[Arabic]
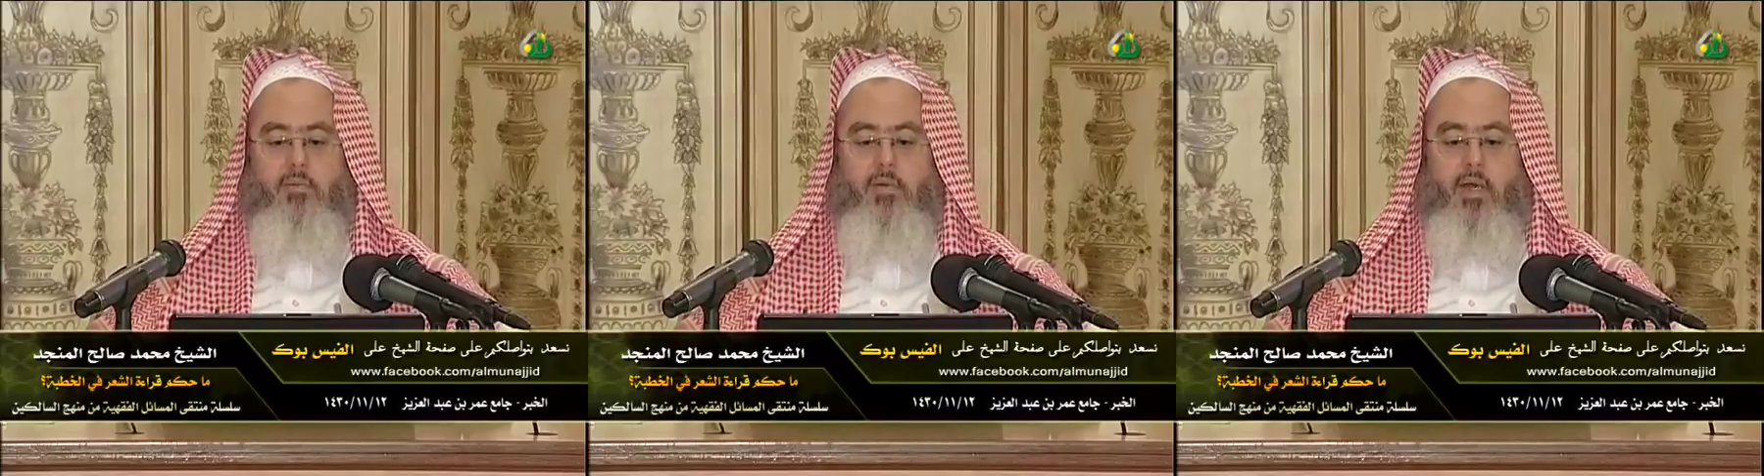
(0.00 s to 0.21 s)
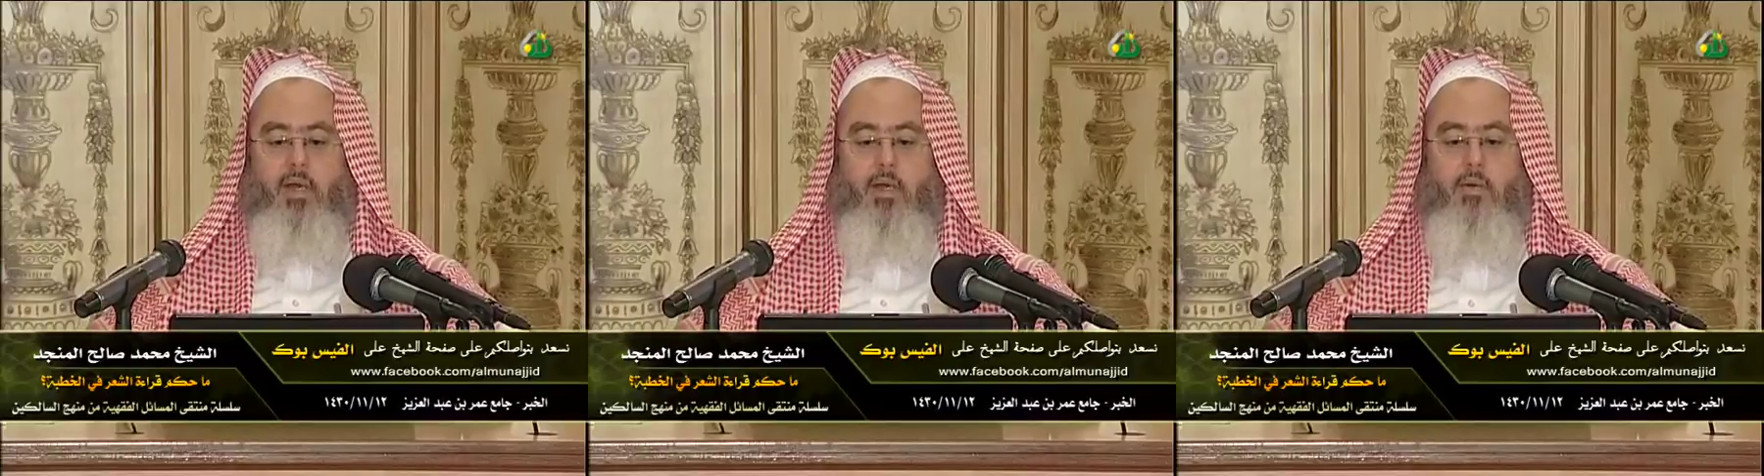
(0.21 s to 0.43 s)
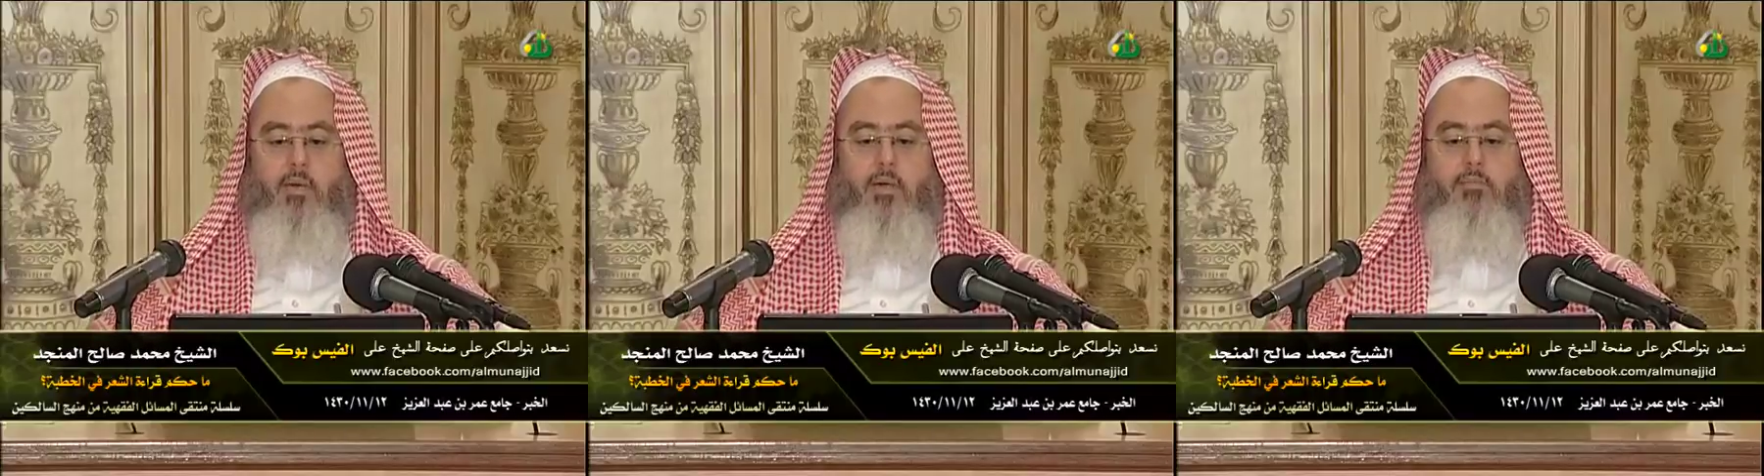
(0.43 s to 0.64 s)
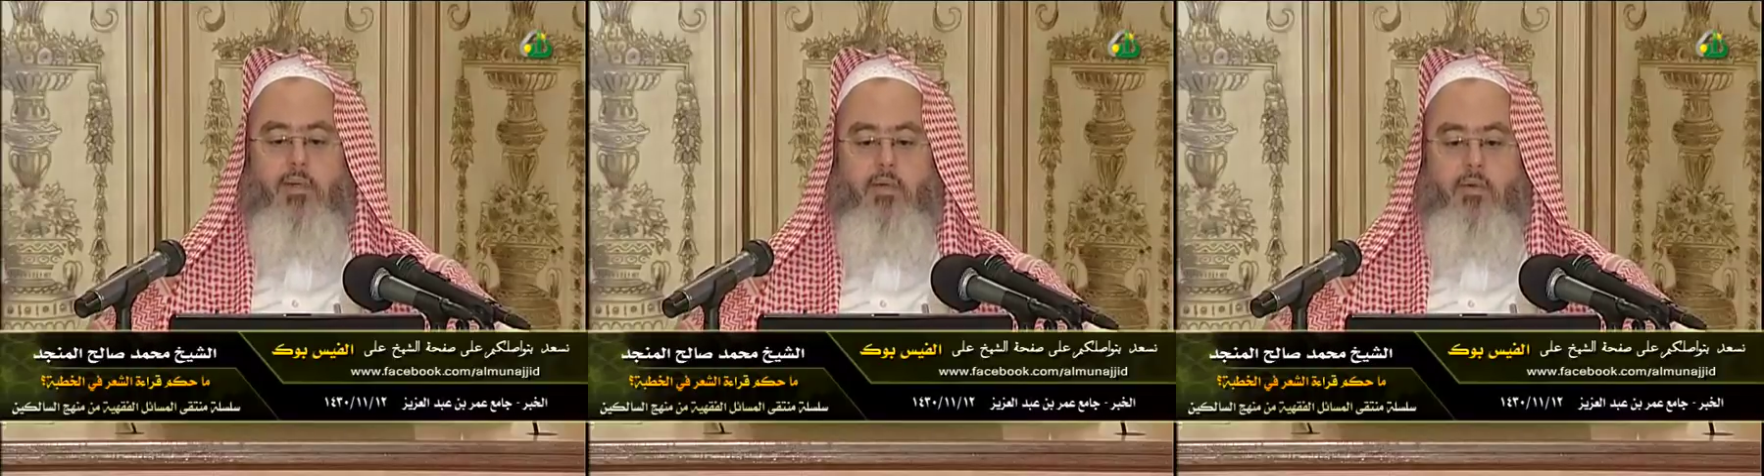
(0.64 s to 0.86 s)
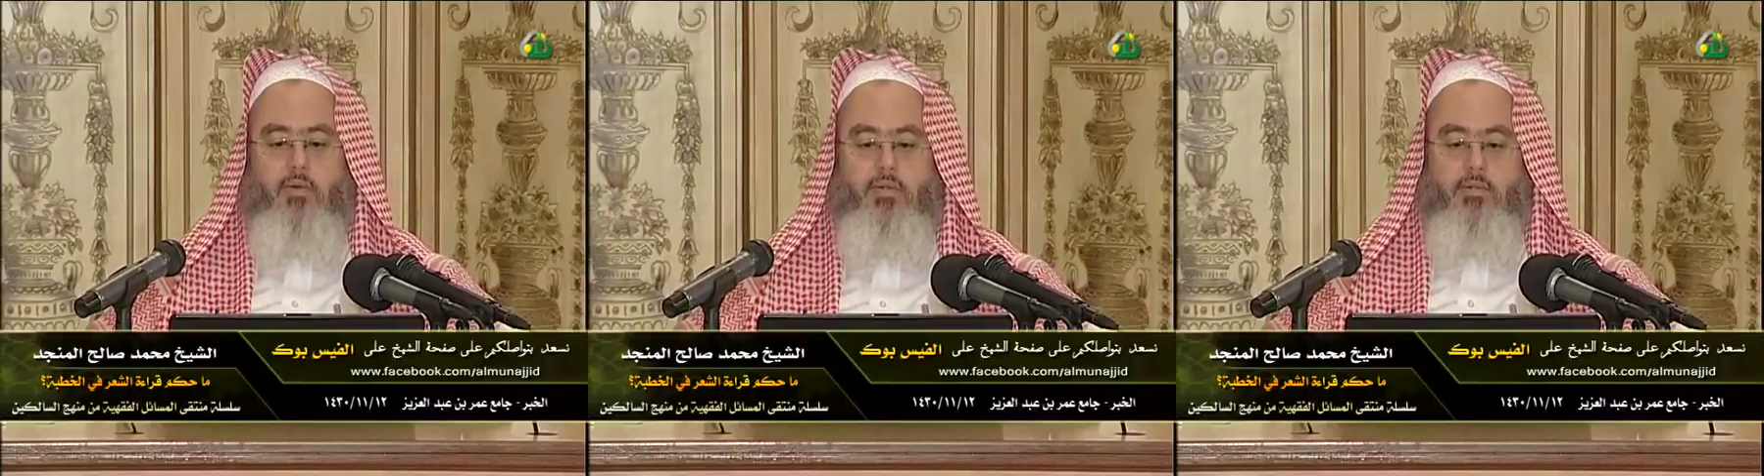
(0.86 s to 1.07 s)
من العوام
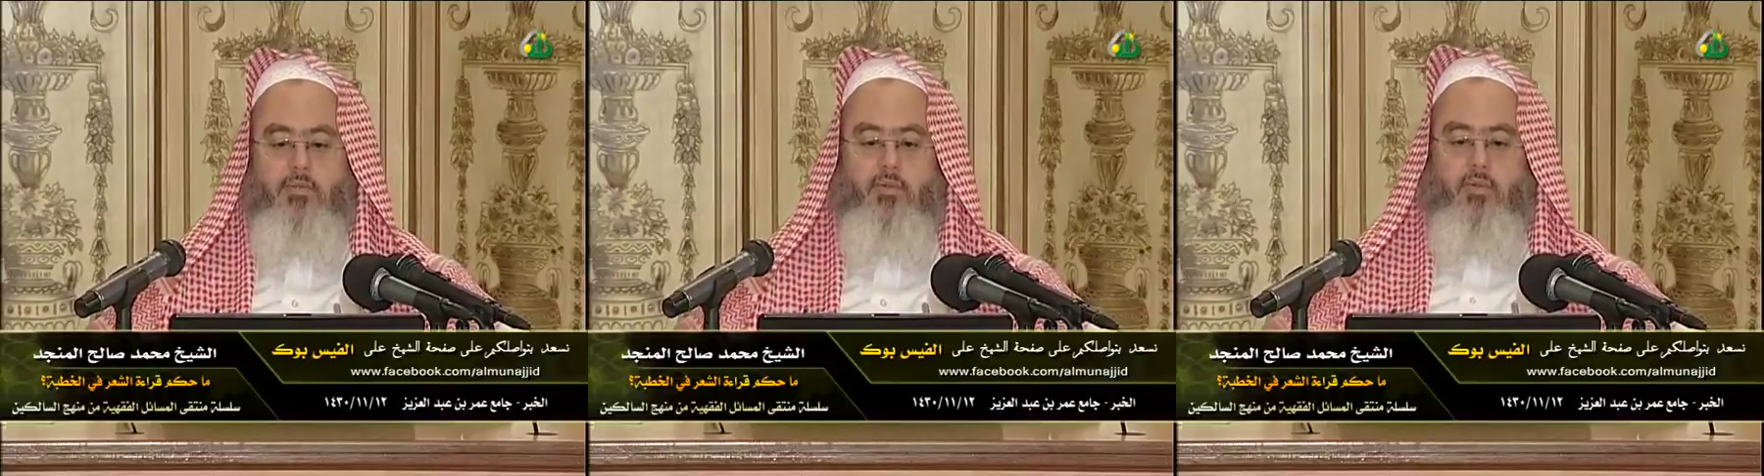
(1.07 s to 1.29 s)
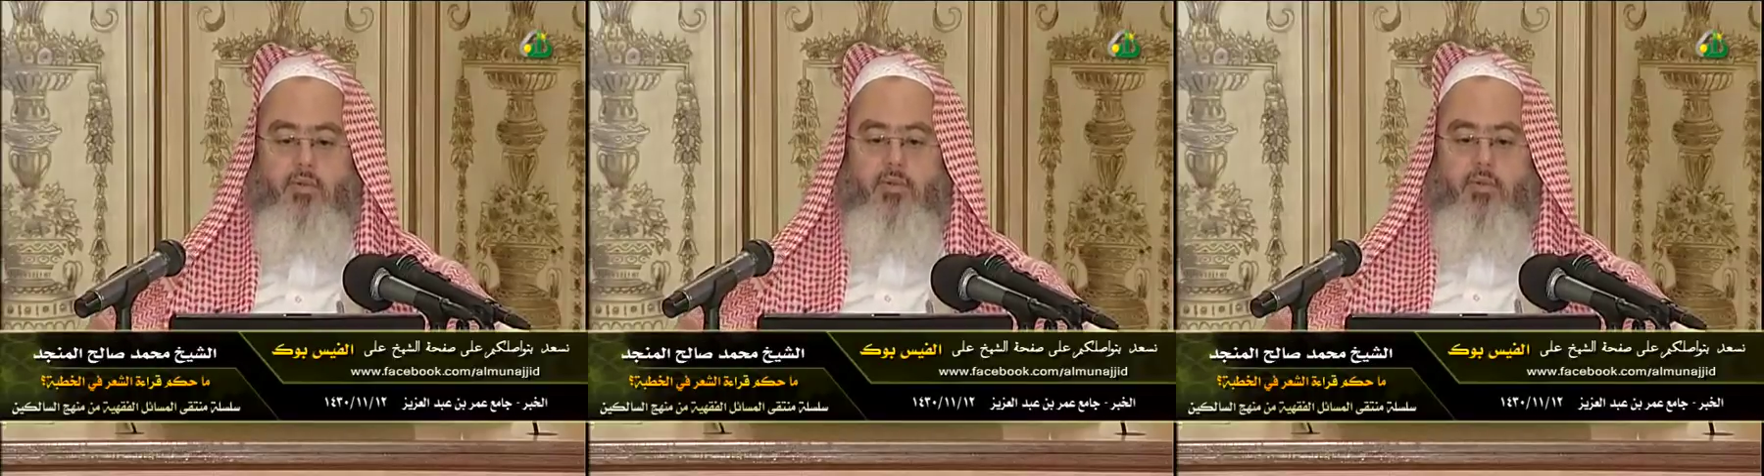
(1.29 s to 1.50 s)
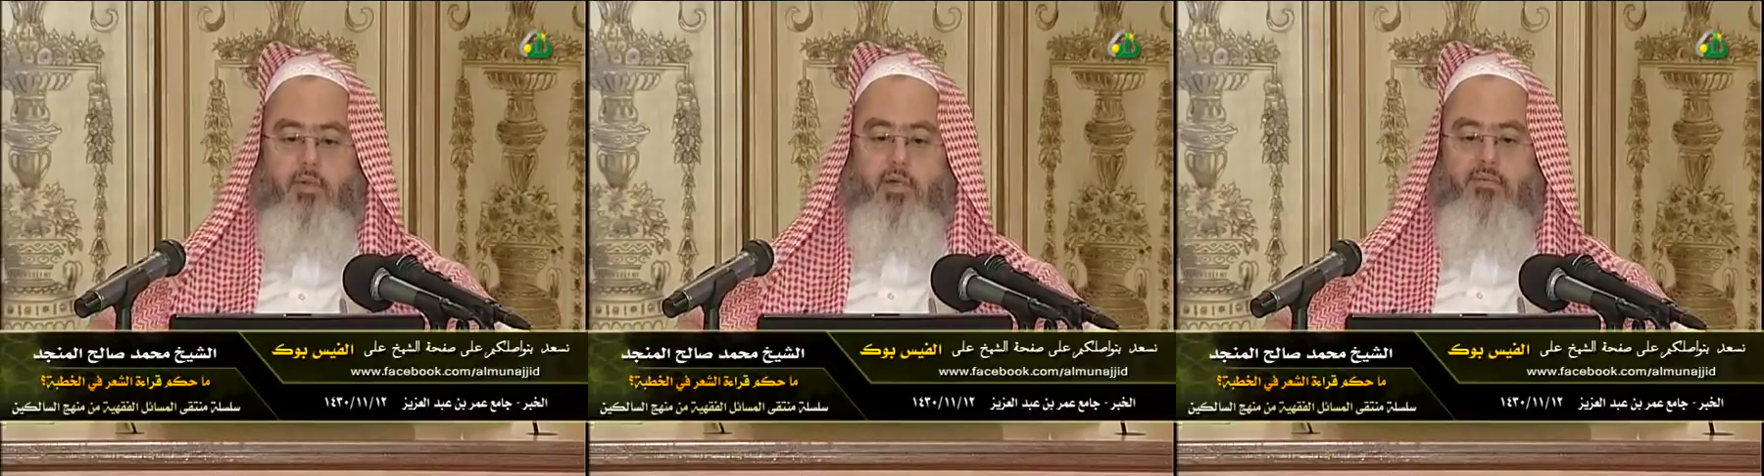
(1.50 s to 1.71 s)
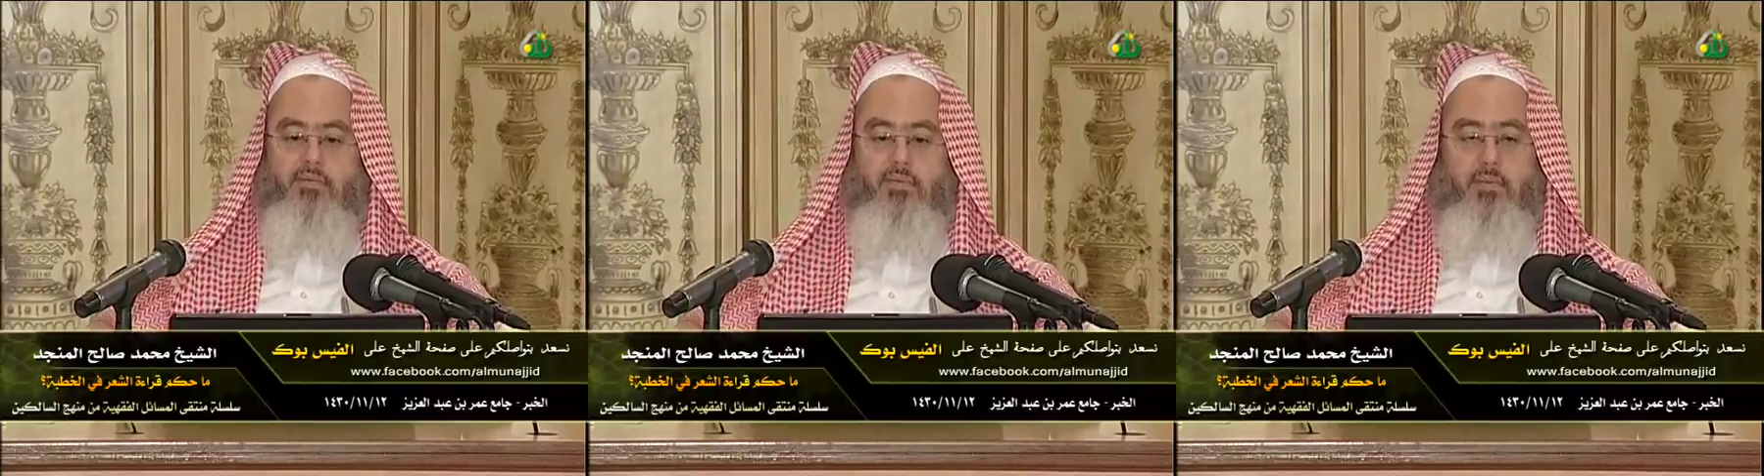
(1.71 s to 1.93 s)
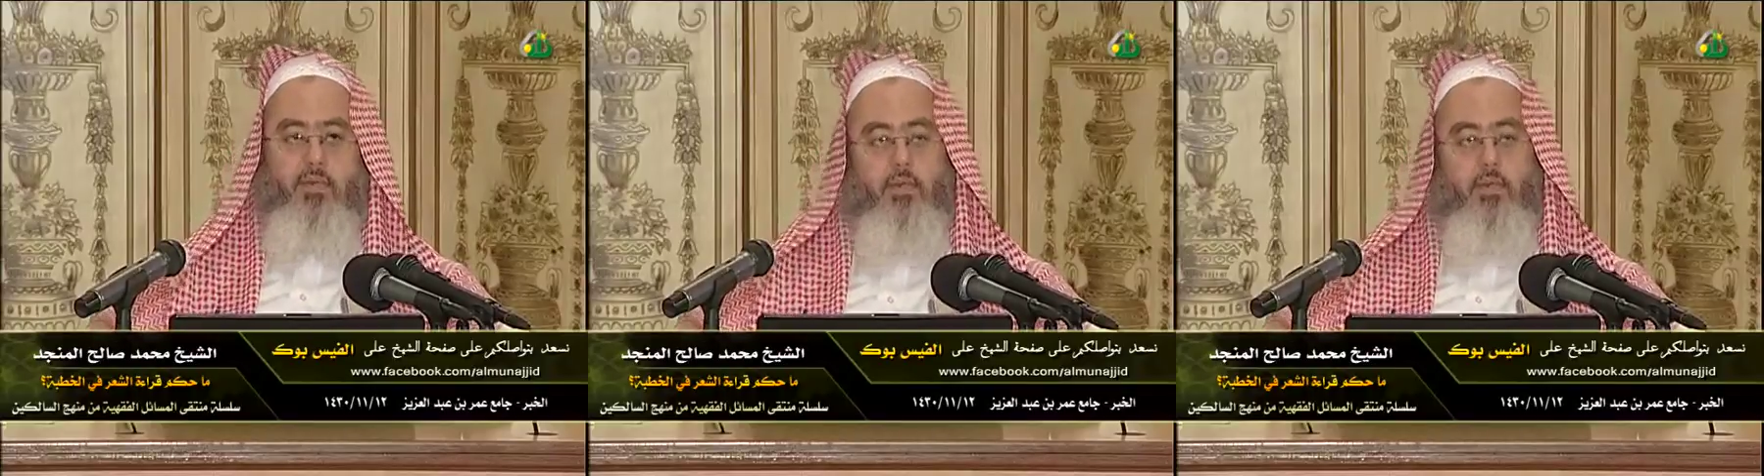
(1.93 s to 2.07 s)
من يعجبه حسن اللفظ